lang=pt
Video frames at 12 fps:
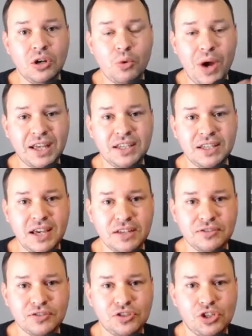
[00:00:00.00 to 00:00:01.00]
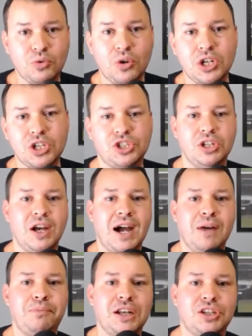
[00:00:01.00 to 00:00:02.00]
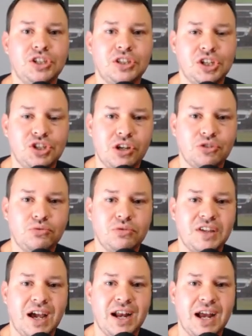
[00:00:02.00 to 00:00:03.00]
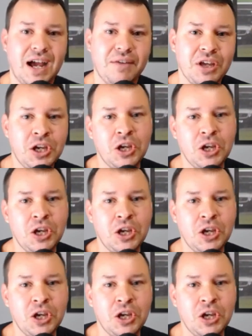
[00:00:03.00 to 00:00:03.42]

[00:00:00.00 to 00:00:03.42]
o Aguirre assistiu hoje a partida diante do Ceará